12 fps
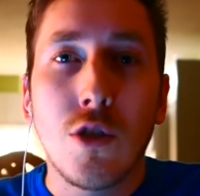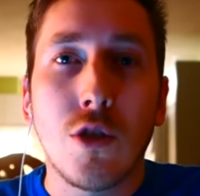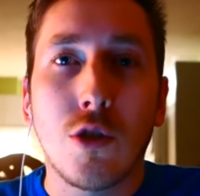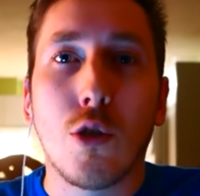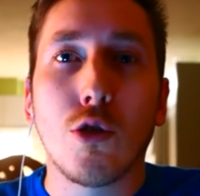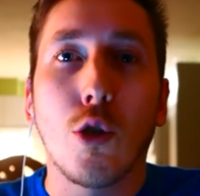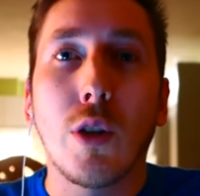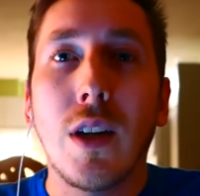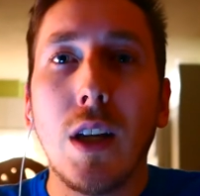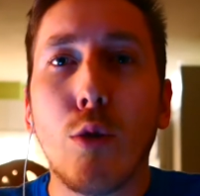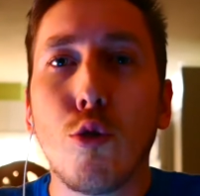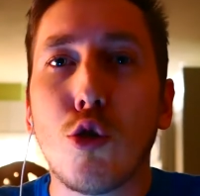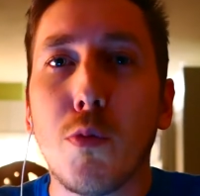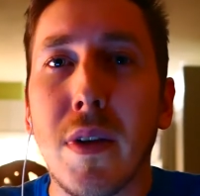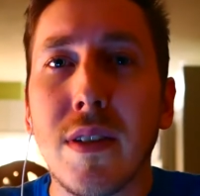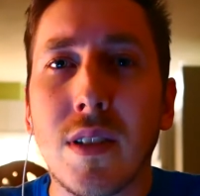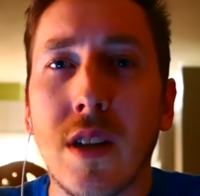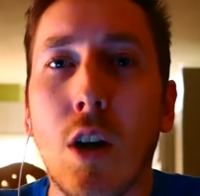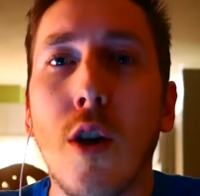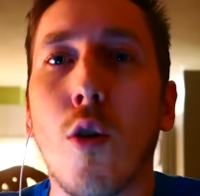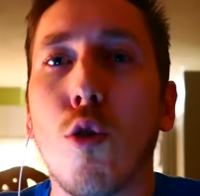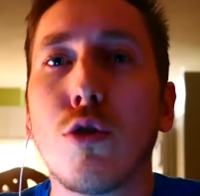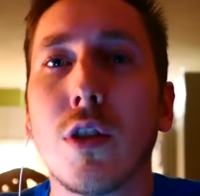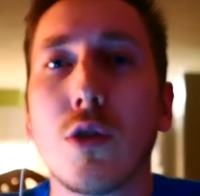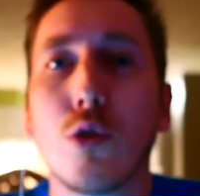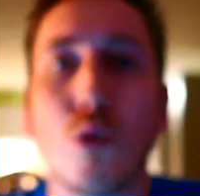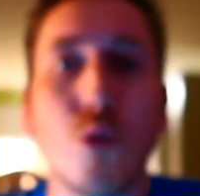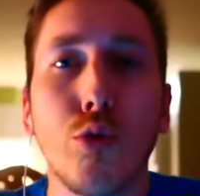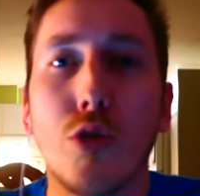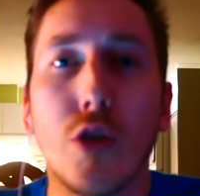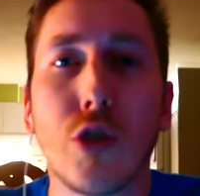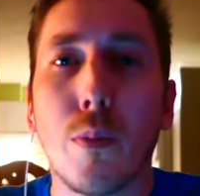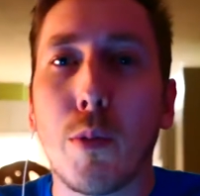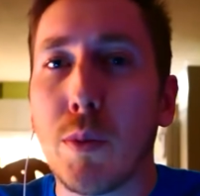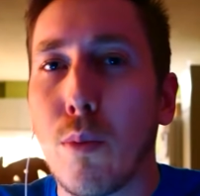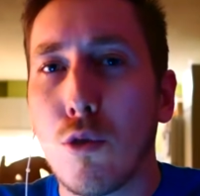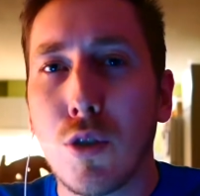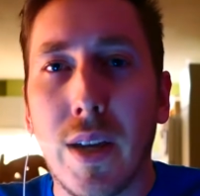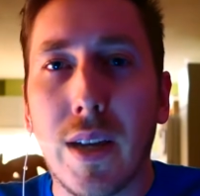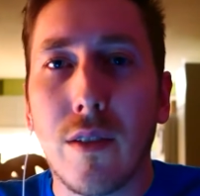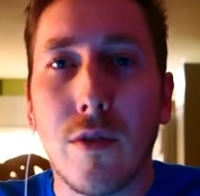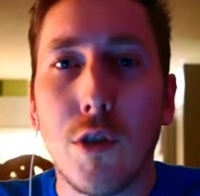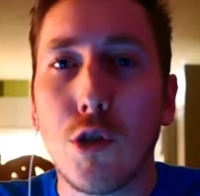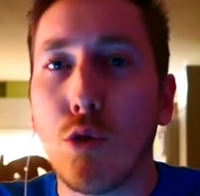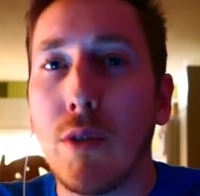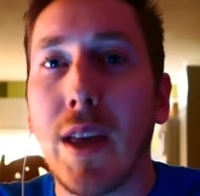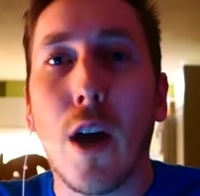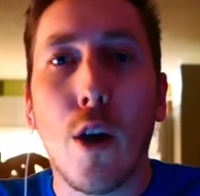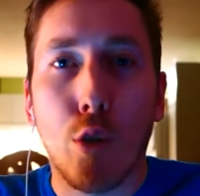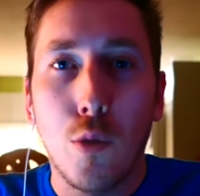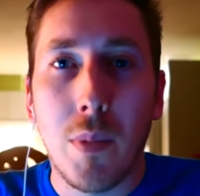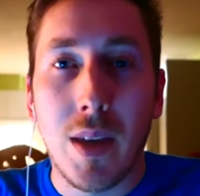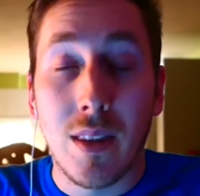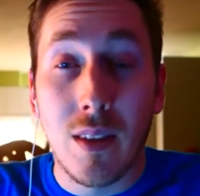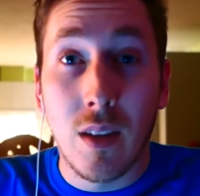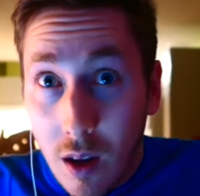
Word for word: Sont, allés doucement en disant Oh, on s'excuse, c'était pas supposé arriver, c'est une erreur humaine.